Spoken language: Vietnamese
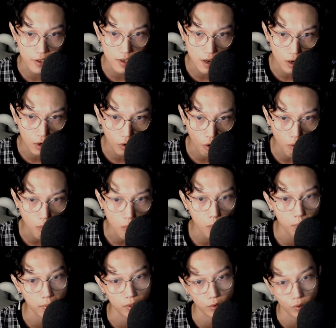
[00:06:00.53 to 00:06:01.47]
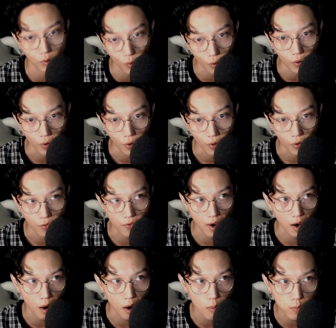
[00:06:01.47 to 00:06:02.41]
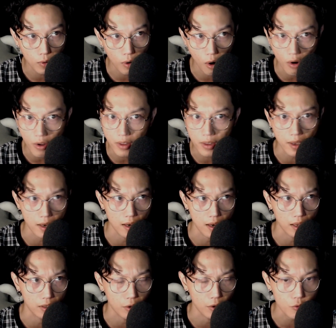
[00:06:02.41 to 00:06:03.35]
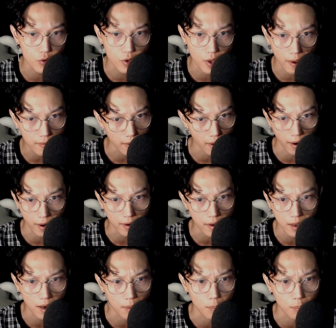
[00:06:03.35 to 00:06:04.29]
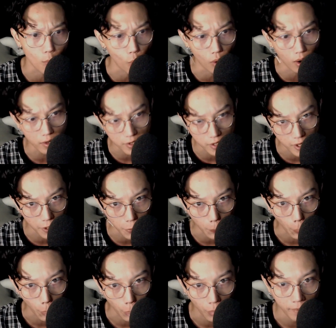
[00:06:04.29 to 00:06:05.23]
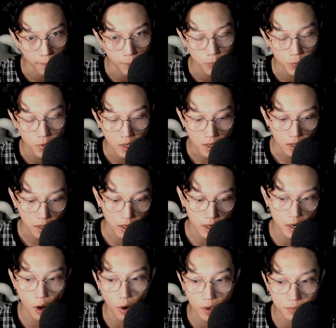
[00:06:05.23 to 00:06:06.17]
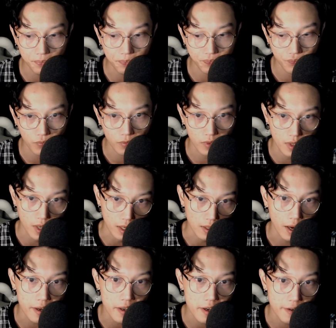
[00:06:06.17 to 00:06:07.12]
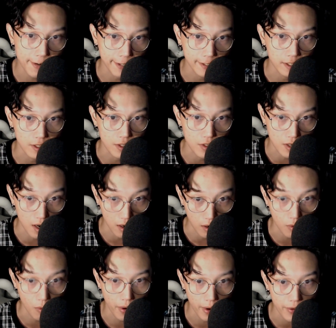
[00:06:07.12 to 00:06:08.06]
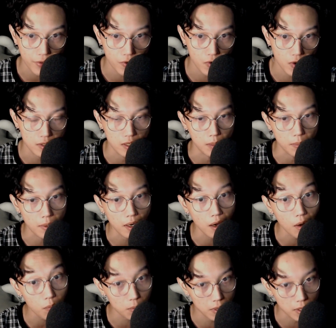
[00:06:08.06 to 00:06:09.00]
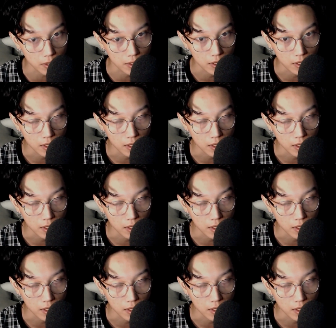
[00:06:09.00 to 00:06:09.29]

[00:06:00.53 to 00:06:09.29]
chơi có một mình thôi và không có gì là kiểu chán nản hay là buồn hết trơn á. Khi đó chị thấy như vậy thì sợ quá cho nên chị mới khóc lên.